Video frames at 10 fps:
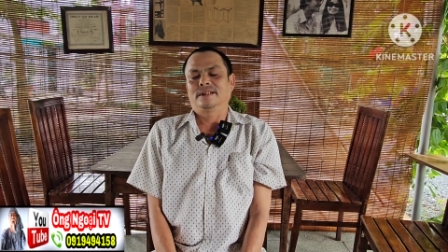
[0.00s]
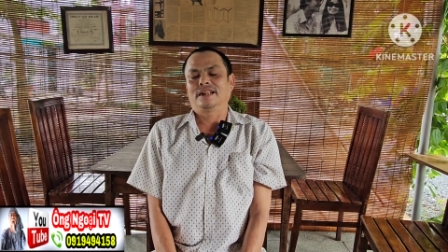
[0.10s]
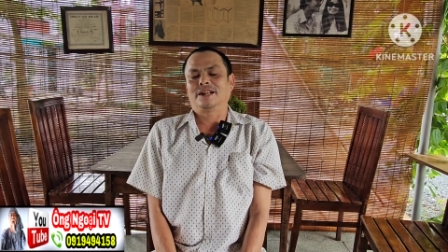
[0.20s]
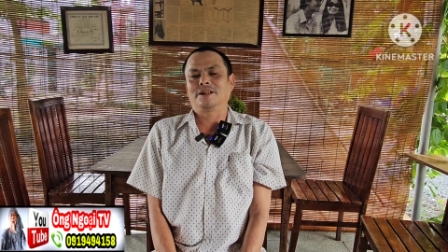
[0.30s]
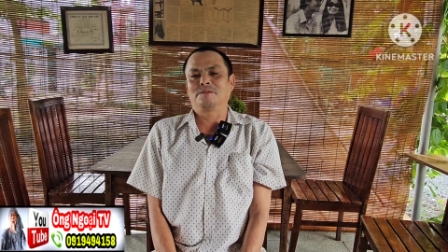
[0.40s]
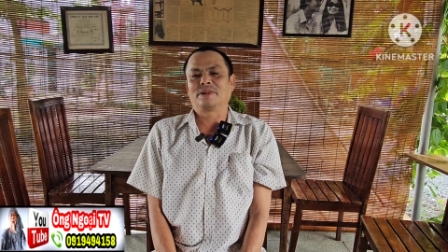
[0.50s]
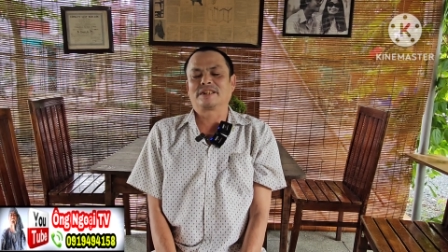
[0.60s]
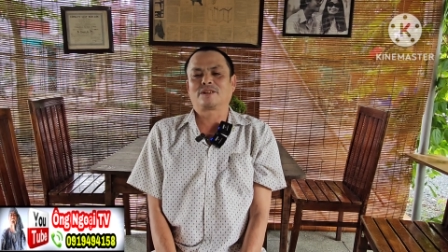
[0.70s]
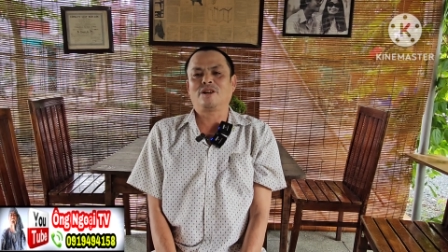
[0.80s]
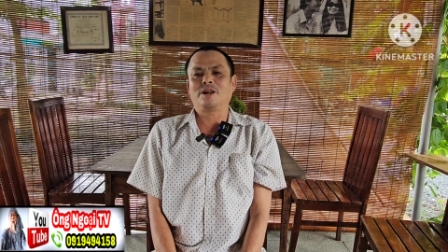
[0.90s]
là
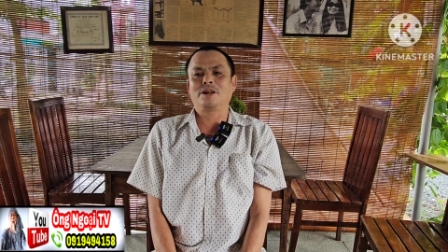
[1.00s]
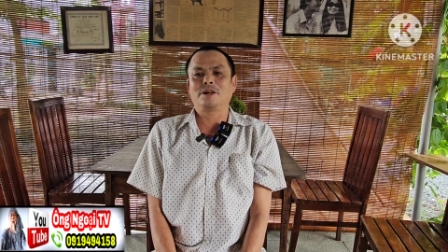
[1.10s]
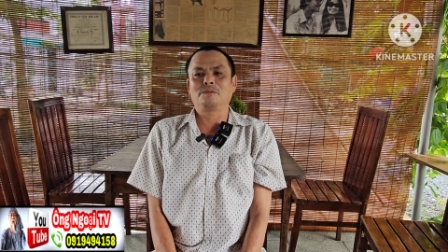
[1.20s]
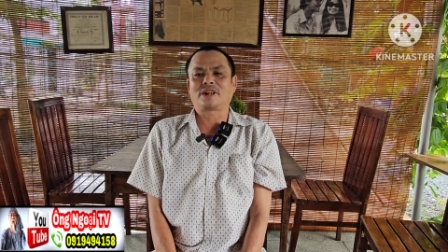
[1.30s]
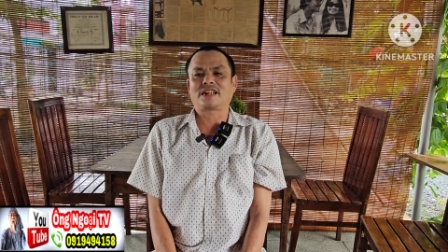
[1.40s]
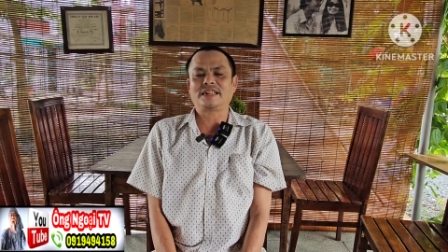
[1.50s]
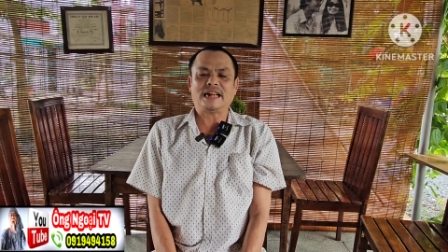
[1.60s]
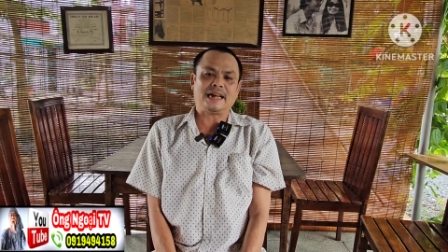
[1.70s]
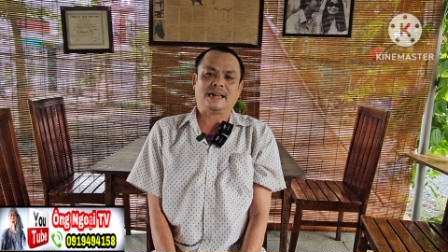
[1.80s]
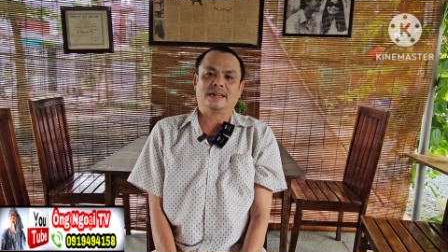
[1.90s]
mình có một căn
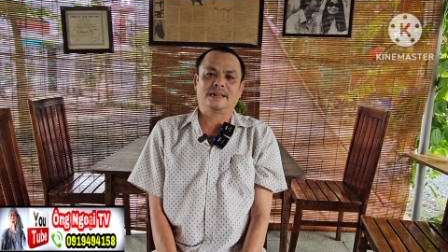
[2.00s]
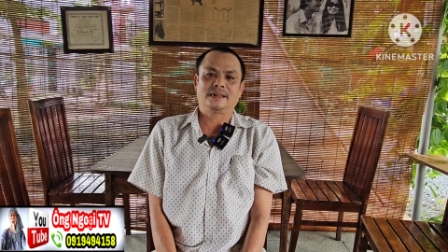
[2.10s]
nhà